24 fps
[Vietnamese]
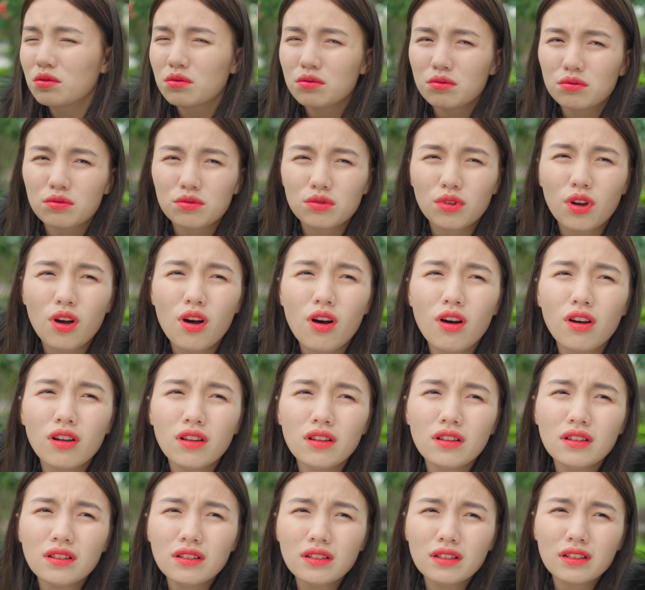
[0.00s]
ừ, Thôi
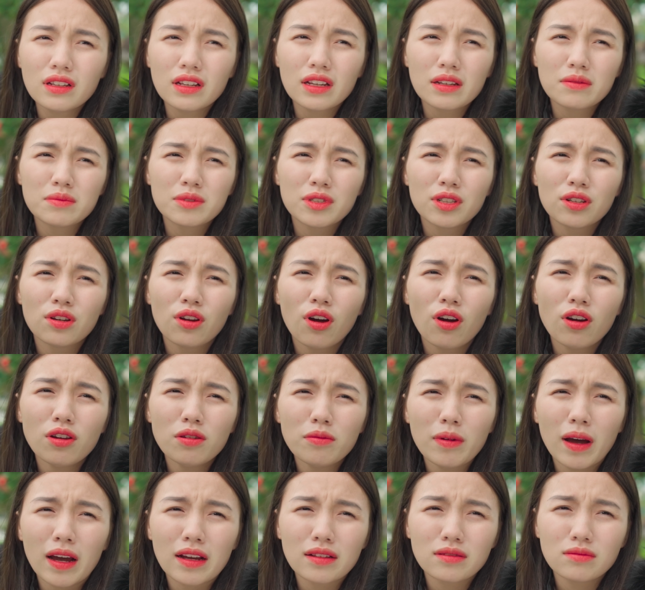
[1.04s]
em xin lỗi
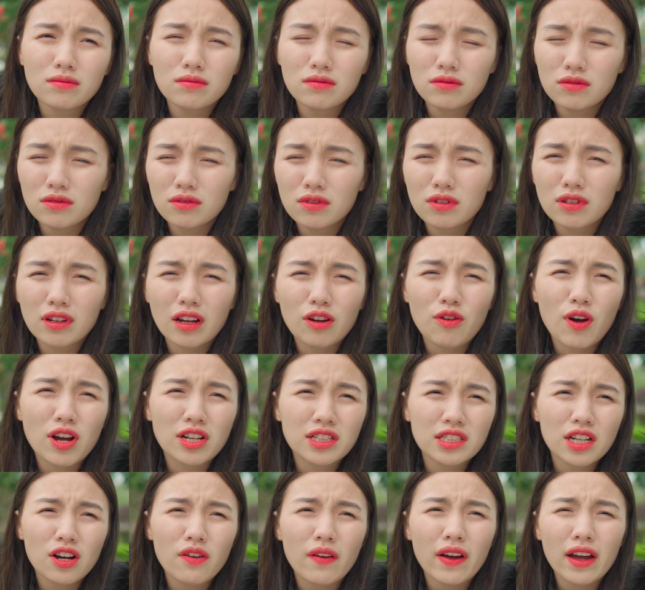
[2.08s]
mà đừng để
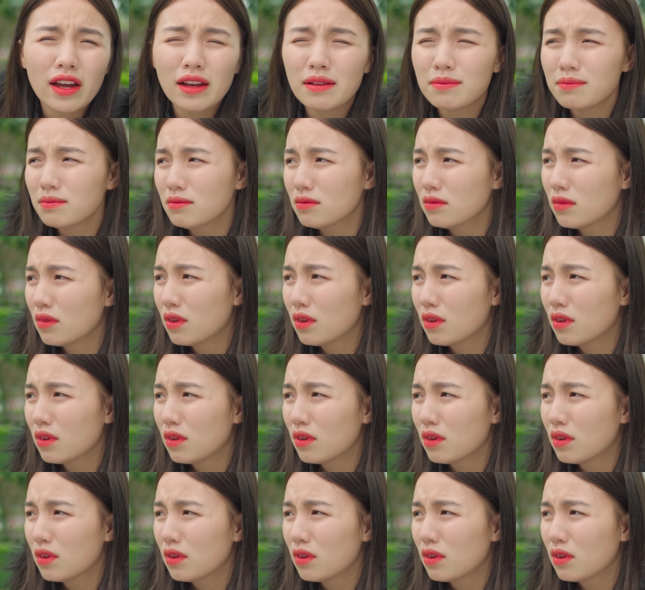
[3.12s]
Hoàng treo em